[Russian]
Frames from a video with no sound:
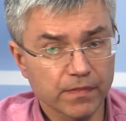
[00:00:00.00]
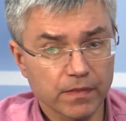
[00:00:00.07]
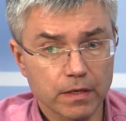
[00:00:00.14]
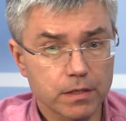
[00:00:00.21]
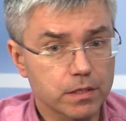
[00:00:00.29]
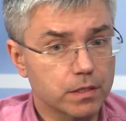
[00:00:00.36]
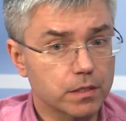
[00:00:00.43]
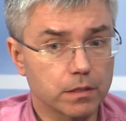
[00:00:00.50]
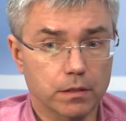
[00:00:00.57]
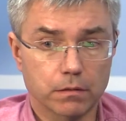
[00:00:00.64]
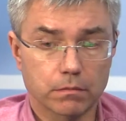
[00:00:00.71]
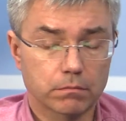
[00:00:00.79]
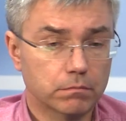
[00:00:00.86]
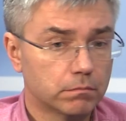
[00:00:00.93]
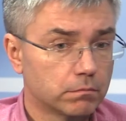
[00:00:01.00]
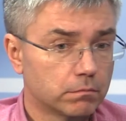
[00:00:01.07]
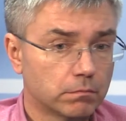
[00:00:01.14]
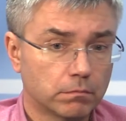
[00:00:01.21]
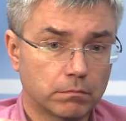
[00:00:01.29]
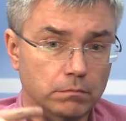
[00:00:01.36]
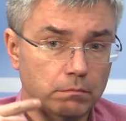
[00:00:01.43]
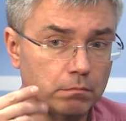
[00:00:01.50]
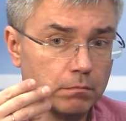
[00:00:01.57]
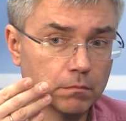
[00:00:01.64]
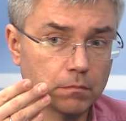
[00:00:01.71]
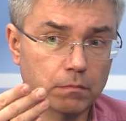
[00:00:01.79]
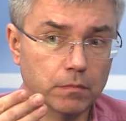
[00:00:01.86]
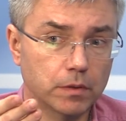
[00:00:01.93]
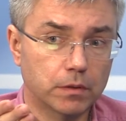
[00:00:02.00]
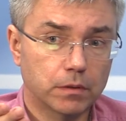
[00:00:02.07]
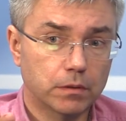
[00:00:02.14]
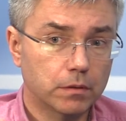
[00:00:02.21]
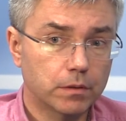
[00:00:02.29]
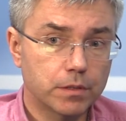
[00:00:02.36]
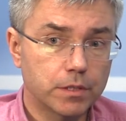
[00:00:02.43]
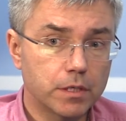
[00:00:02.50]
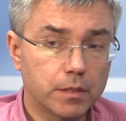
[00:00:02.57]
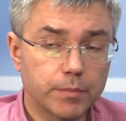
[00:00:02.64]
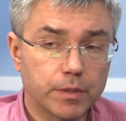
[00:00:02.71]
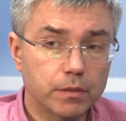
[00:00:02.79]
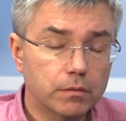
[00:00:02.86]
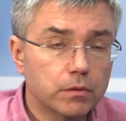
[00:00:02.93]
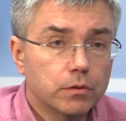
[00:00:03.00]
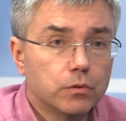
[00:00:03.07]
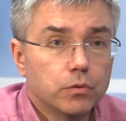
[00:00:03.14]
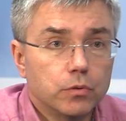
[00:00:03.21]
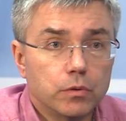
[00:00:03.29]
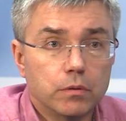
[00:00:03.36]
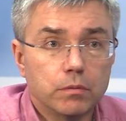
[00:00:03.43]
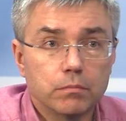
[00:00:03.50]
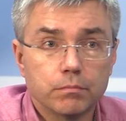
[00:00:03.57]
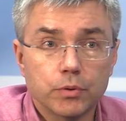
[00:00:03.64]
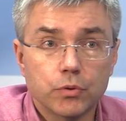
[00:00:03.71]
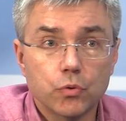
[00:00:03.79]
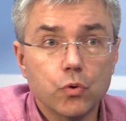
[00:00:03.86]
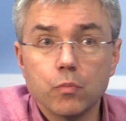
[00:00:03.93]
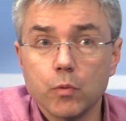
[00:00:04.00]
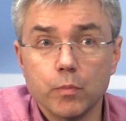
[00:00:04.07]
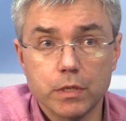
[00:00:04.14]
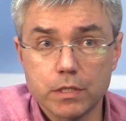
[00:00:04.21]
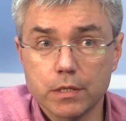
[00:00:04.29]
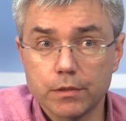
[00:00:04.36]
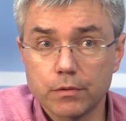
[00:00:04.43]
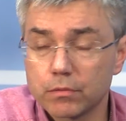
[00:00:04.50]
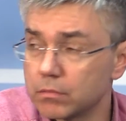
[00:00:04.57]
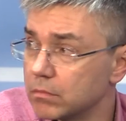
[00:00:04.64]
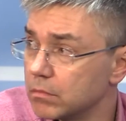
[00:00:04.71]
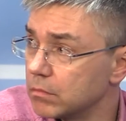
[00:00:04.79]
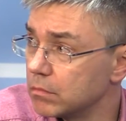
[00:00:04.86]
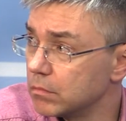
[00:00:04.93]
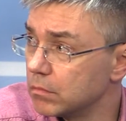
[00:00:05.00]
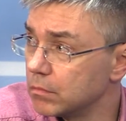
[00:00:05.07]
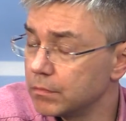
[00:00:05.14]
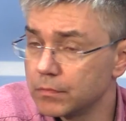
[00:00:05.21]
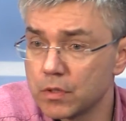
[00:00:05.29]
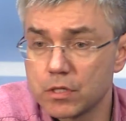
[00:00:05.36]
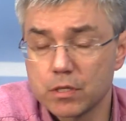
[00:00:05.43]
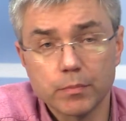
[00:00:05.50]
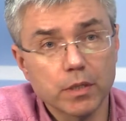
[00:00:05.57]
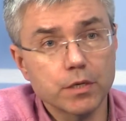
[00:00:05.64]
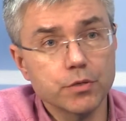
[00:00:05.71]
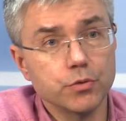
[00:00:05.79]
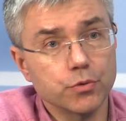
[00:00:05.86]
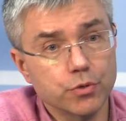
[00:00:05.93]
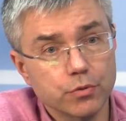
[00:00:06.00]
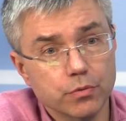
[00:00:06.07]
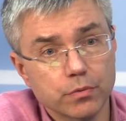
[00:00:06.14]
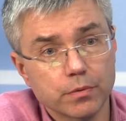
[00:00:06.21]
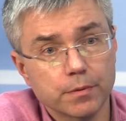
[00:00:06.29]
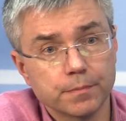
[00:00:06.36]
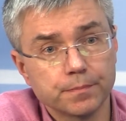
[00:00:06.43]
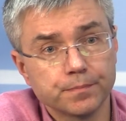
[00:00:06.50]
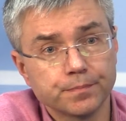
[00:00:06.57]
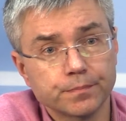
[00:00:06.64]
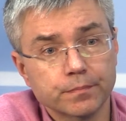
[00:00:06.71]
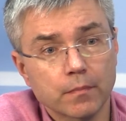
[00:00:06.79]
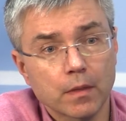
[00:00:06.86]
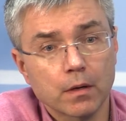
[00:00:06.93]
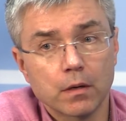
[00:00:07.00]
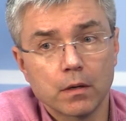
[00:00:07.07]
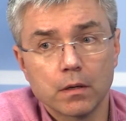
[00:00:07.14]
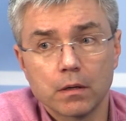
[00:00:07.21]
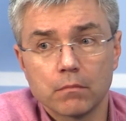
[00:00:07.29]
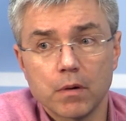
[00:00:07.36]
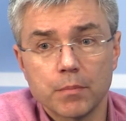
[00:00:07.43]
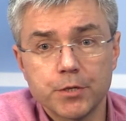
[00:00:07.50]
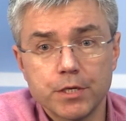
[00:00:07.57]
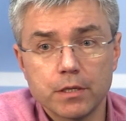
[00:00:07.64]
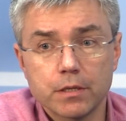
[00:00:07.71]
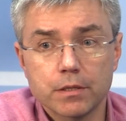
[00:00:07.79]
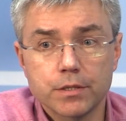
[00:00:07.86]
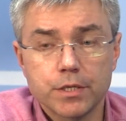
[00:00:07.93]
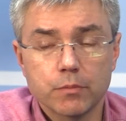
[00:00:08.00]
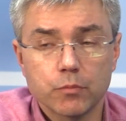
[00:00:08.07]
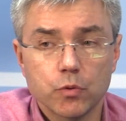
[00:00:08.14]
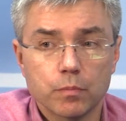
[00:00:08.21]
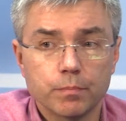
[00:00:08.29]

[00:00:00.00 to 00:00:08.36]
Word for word: с э, а, теми, кто по-другому мыслит, с молодежью. Вообще тему